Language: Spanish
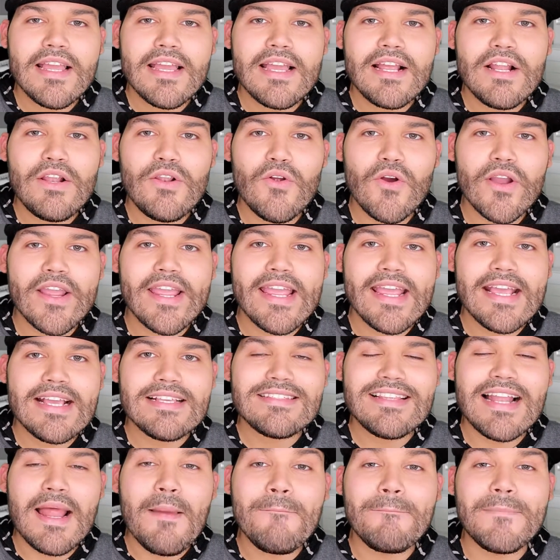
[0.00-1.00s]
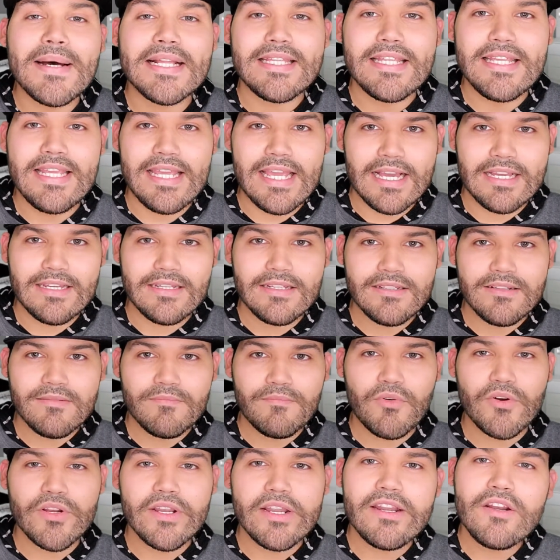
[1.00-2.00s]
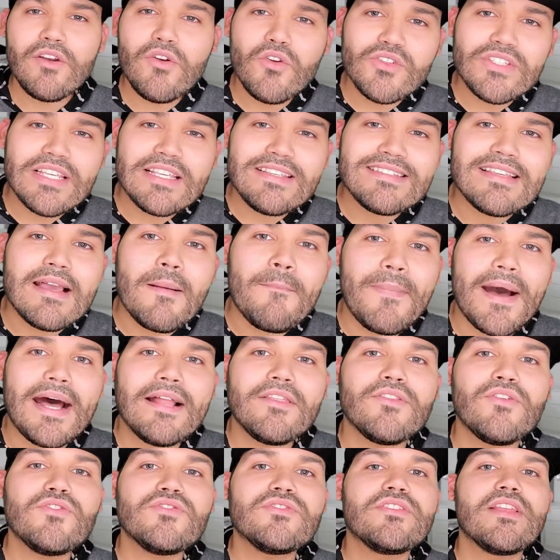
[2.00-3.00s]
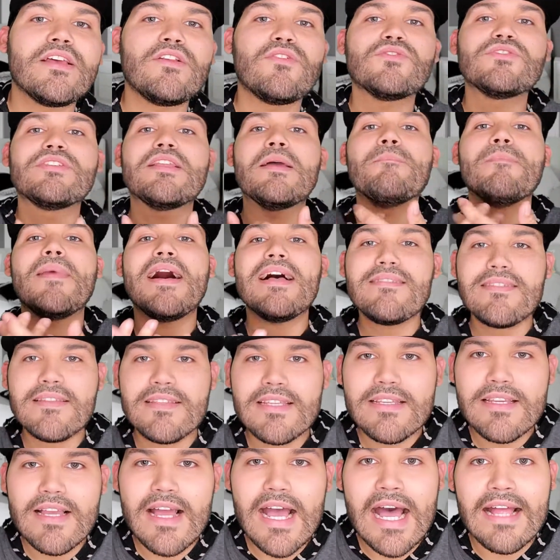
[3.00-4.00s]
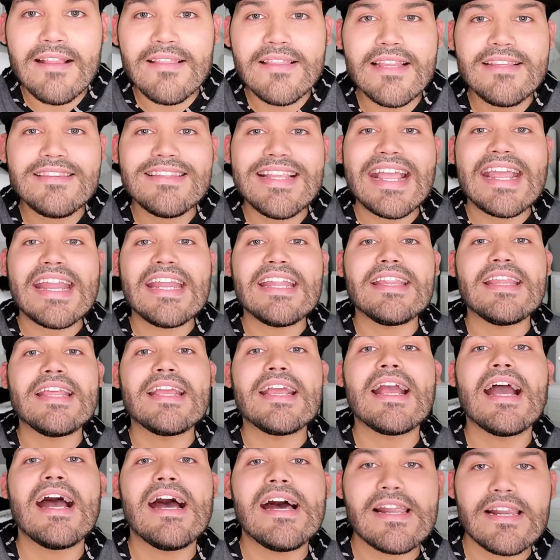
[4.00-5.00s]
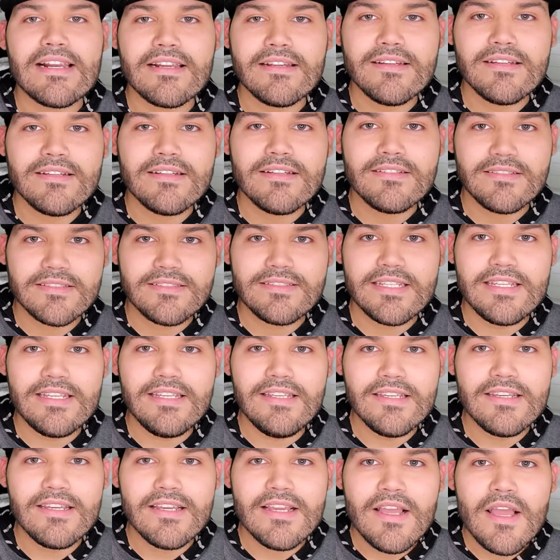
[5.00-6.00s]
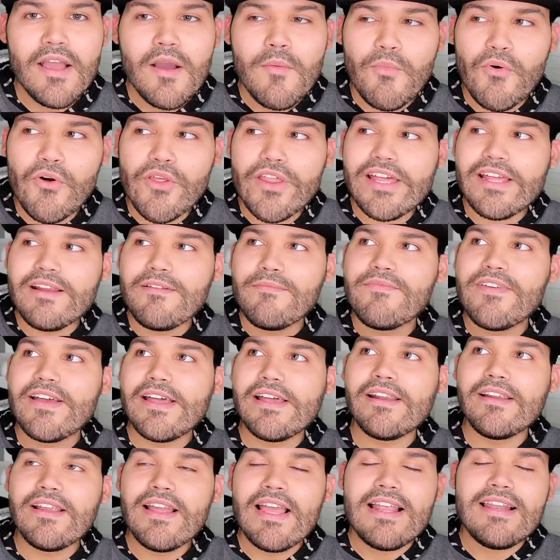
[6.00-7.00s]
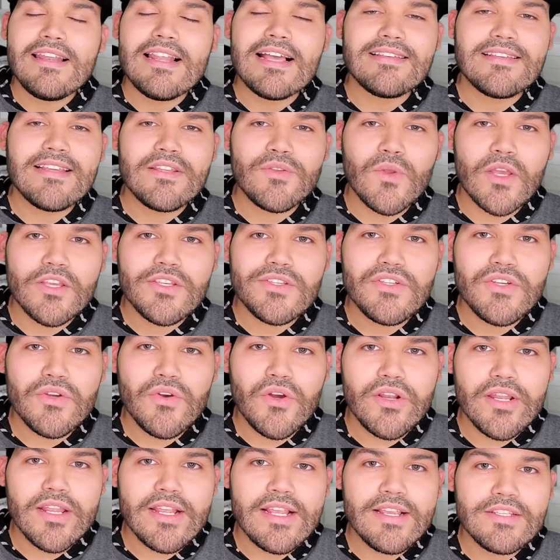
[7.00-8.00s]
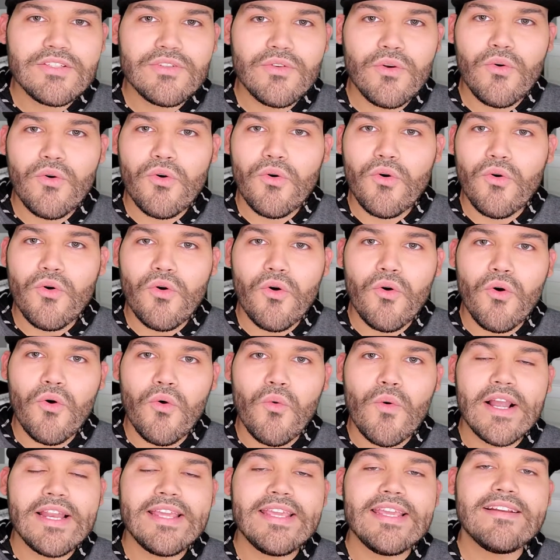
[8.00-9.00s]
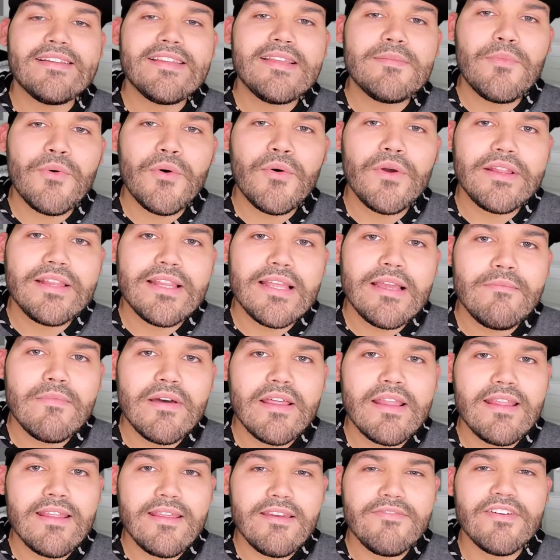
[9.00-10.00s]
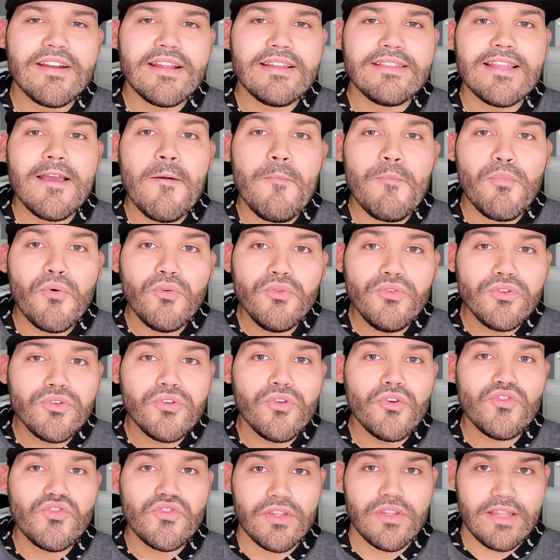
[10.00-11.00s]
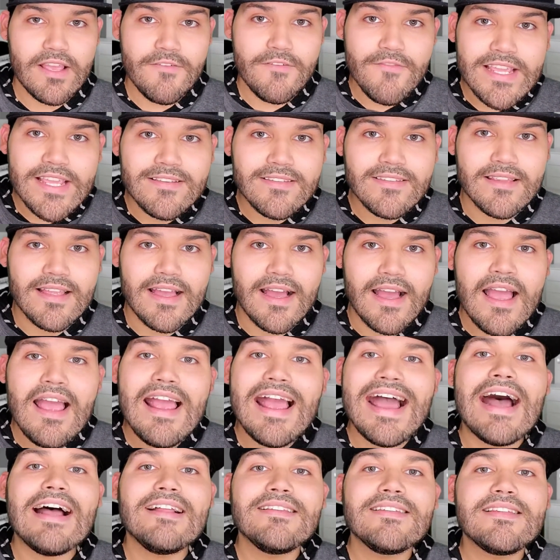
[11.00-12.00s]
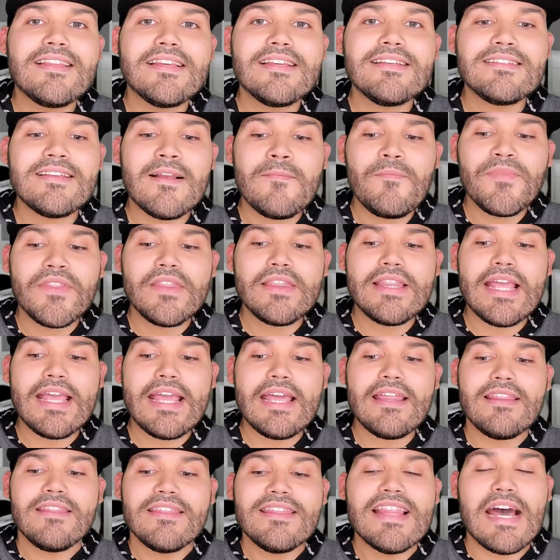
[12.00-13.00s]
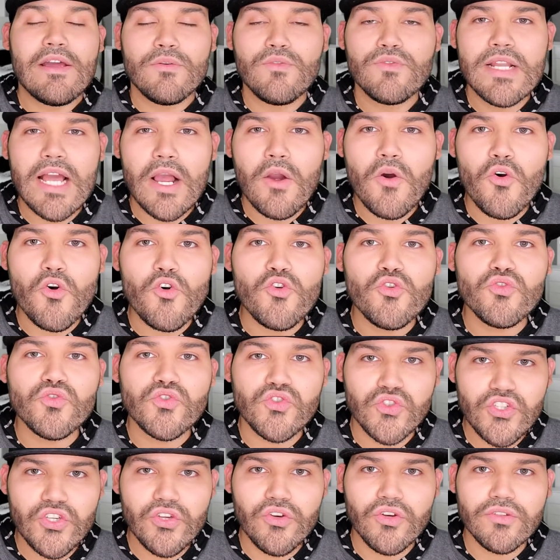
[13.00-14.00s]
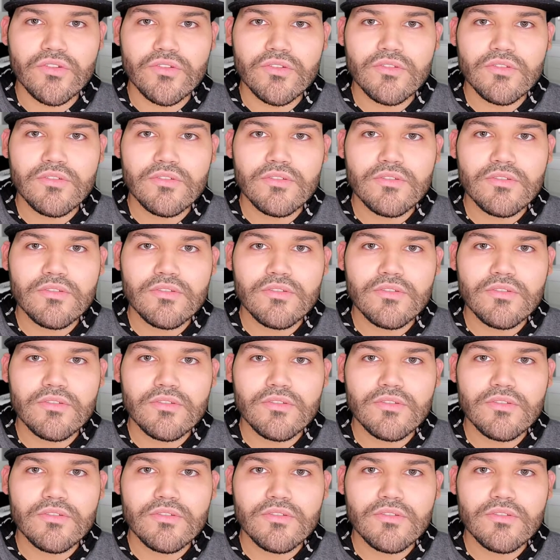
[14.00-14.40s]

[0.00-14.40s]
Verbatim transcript: lo que es la empatía, ponernos en zapatos de los demás antes de criticar, ¿sí? poder ver las situaciones o, cualquier tipo de tema de diferentes puntos de vista antes de dar una conclusión.